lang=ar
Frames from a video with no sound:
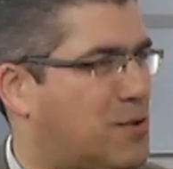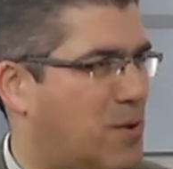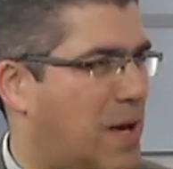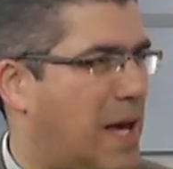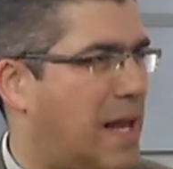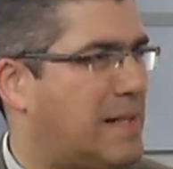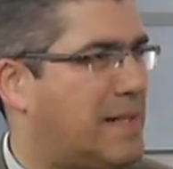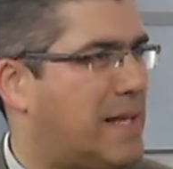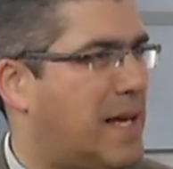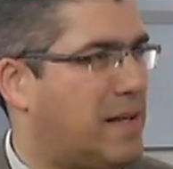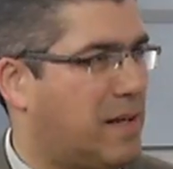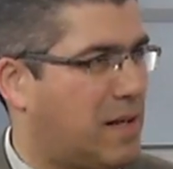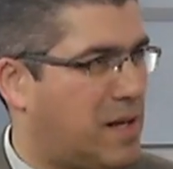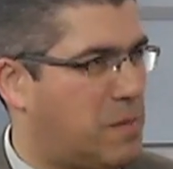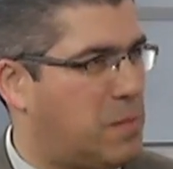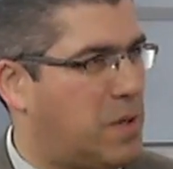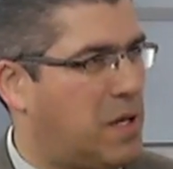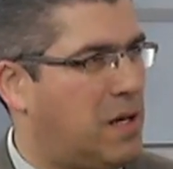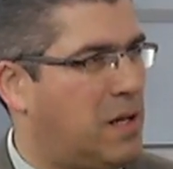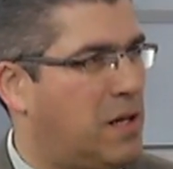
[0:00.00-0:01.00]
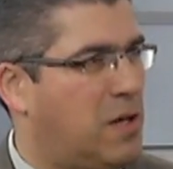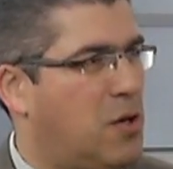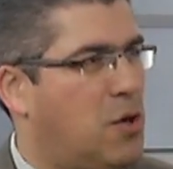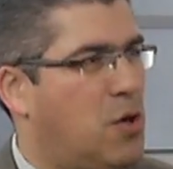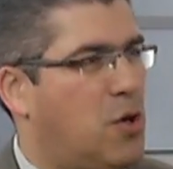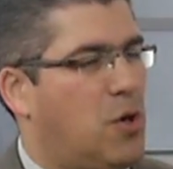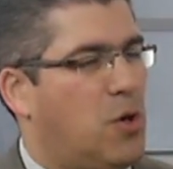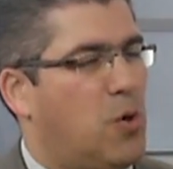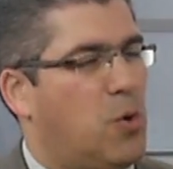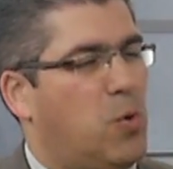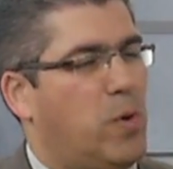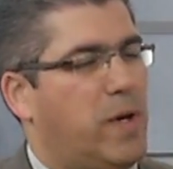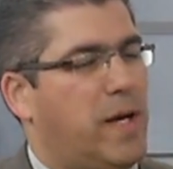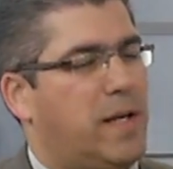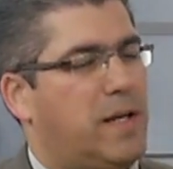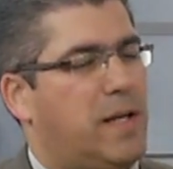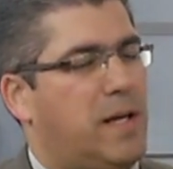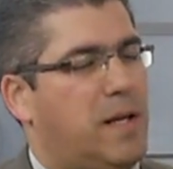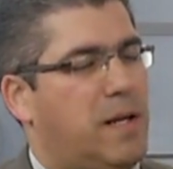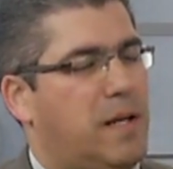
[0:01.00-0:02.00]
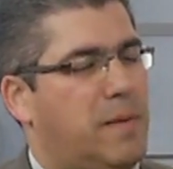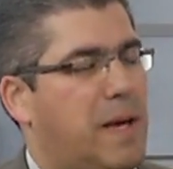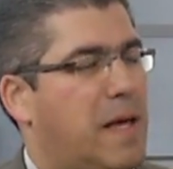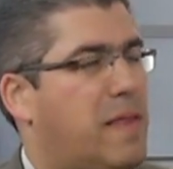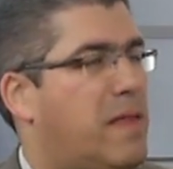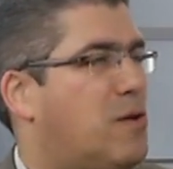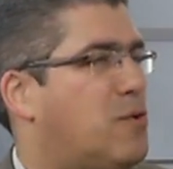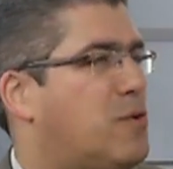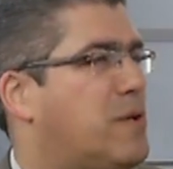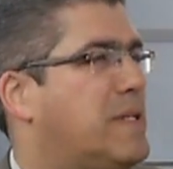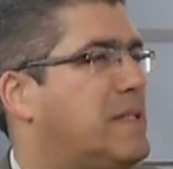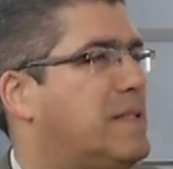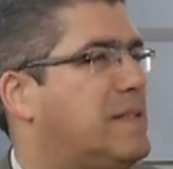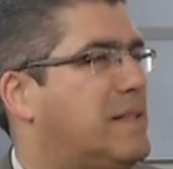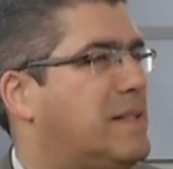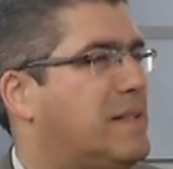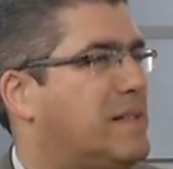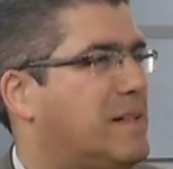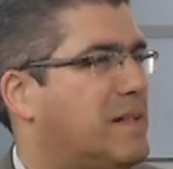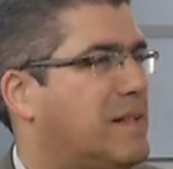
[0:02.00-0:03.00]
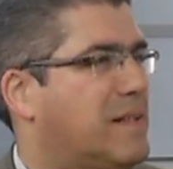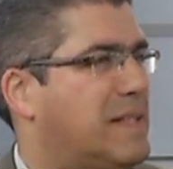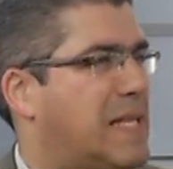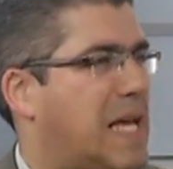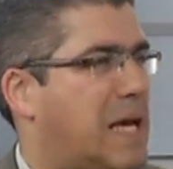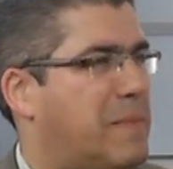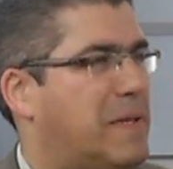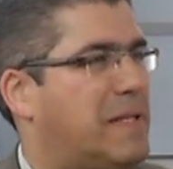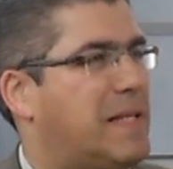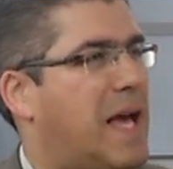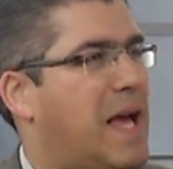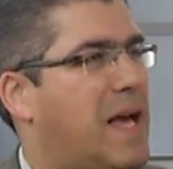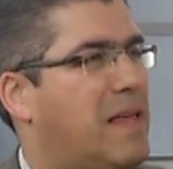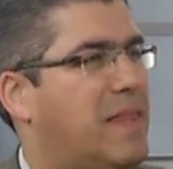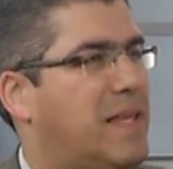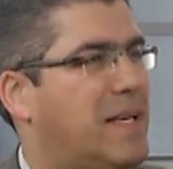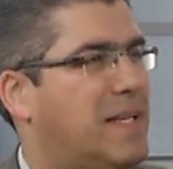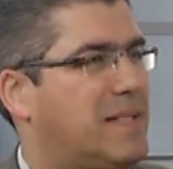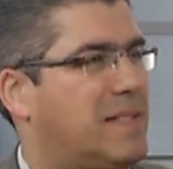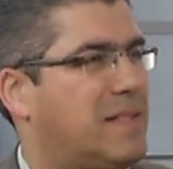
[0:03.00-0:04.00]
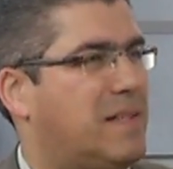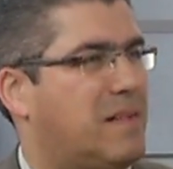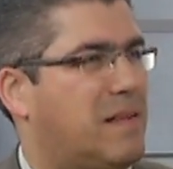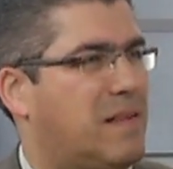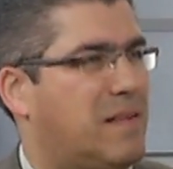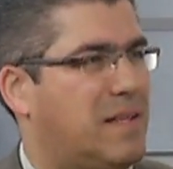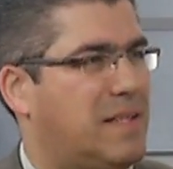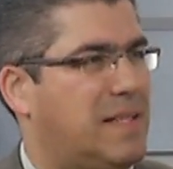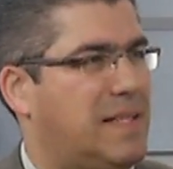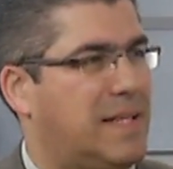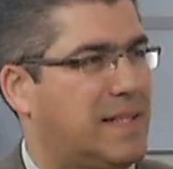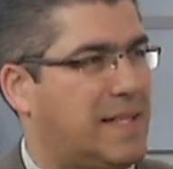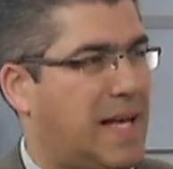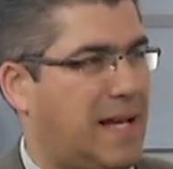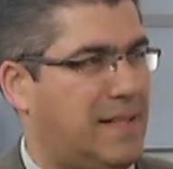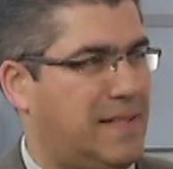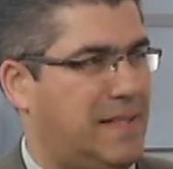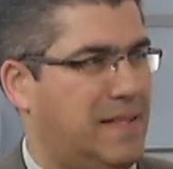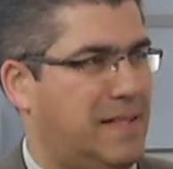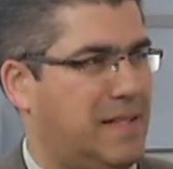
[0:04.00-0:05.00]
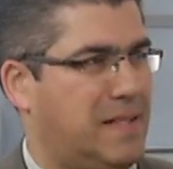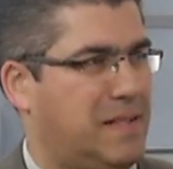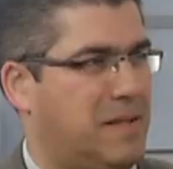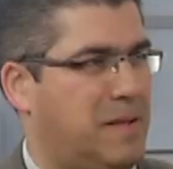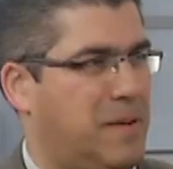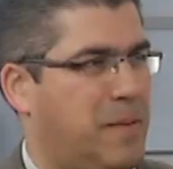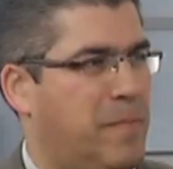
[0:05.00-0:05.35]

سؤال ثاني قبل هو انا لماذا اريد كتابه هذه السيره الذاتيه تحديدا